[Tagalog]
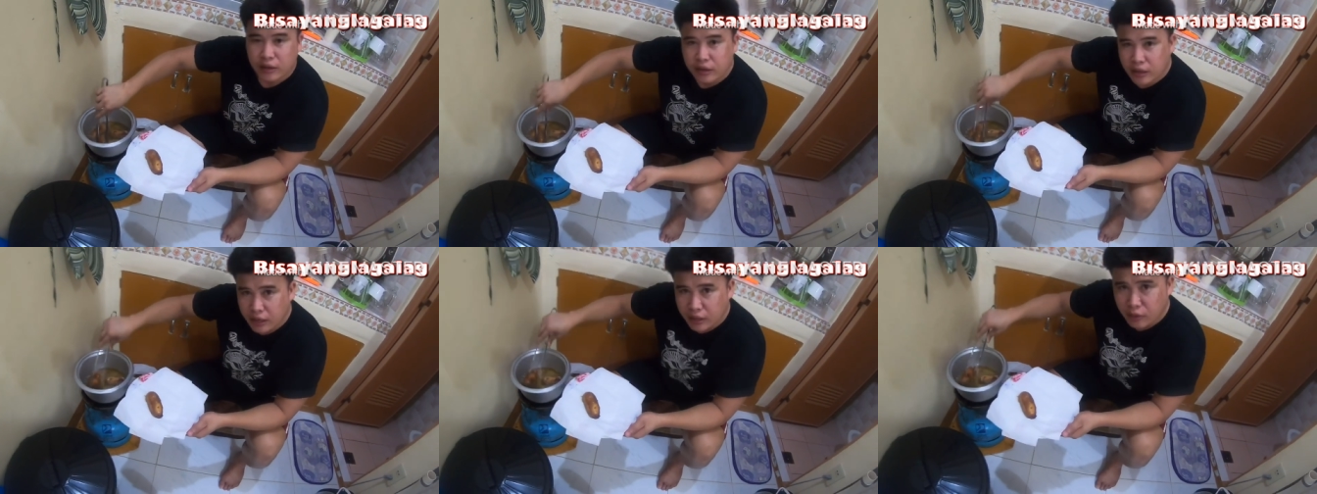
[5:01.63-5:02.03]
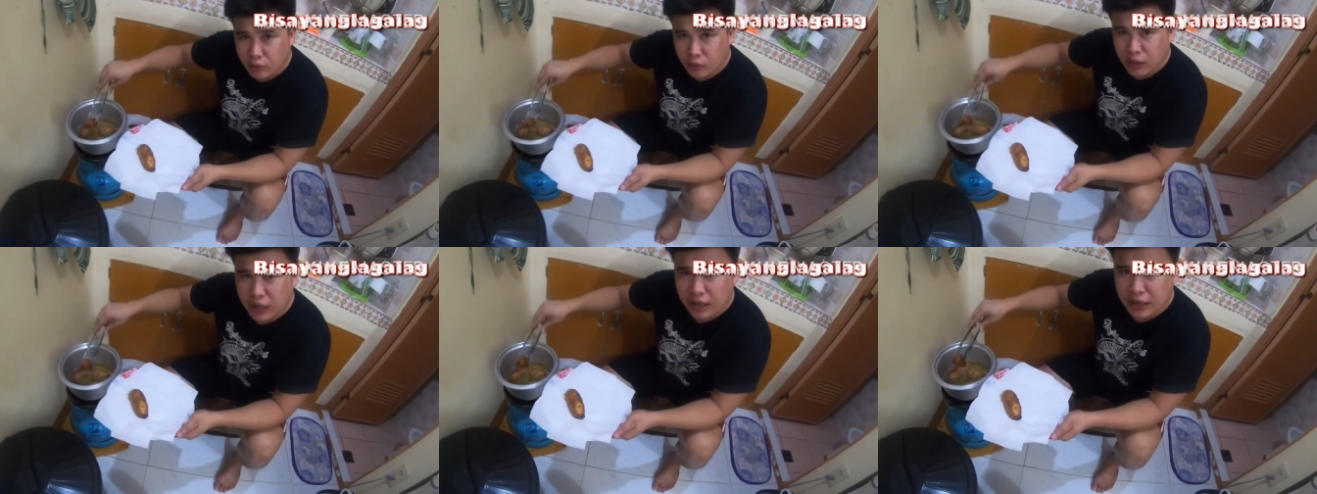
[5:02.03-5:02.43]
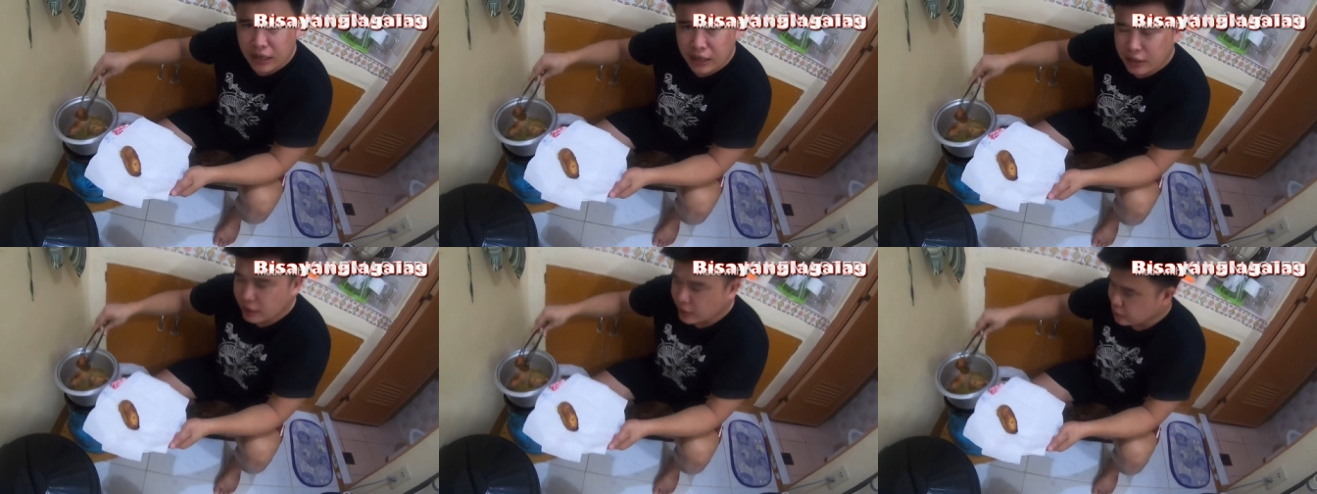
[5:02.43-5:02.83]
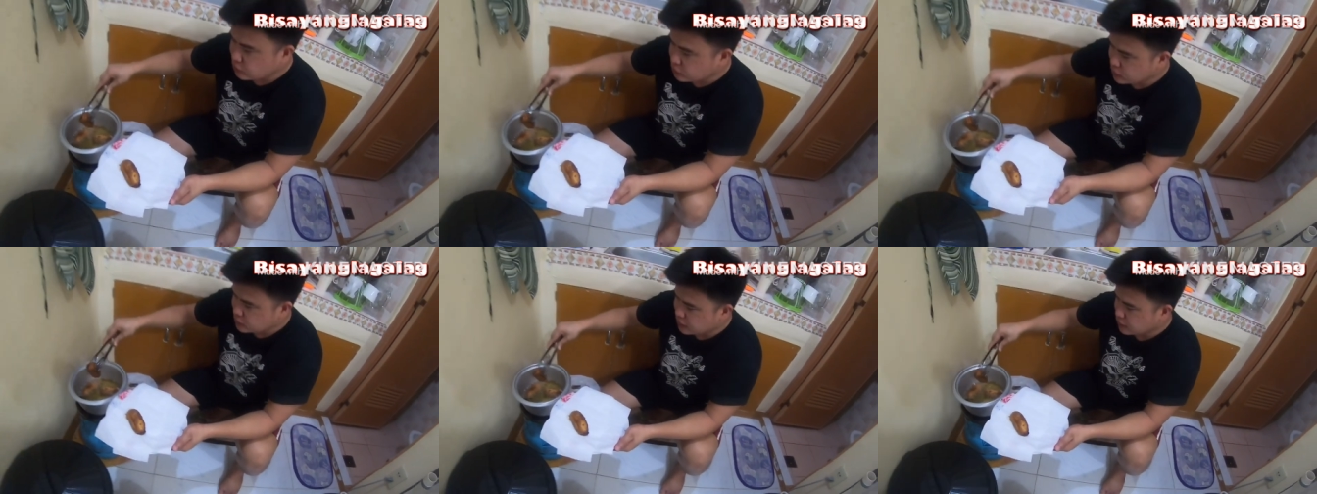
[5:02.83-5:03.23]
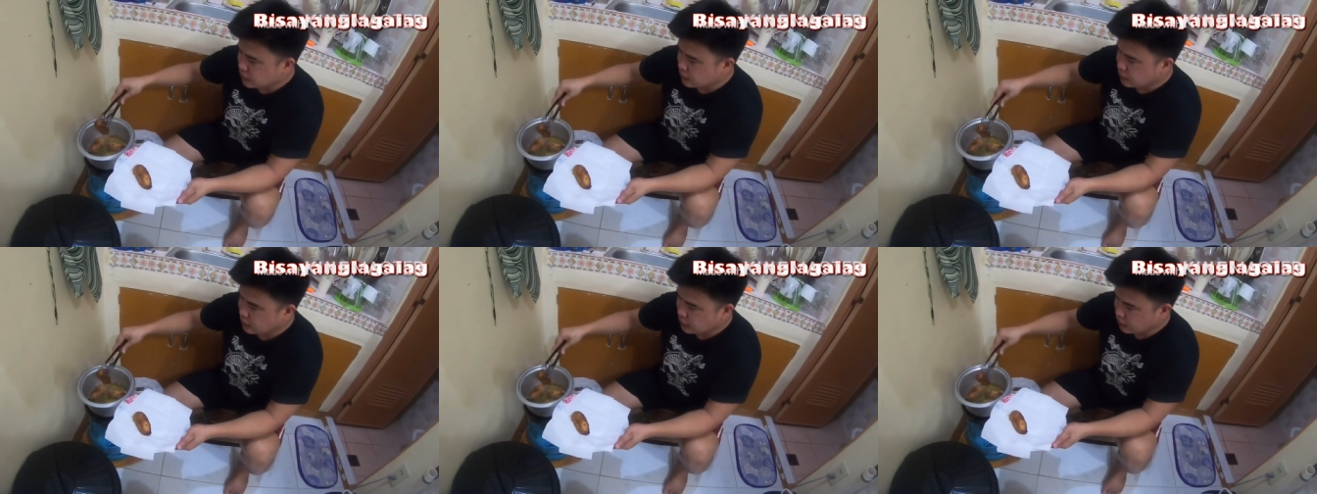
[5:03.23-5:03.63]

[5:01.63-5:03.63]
Ang gulang na lang nito, stick eh.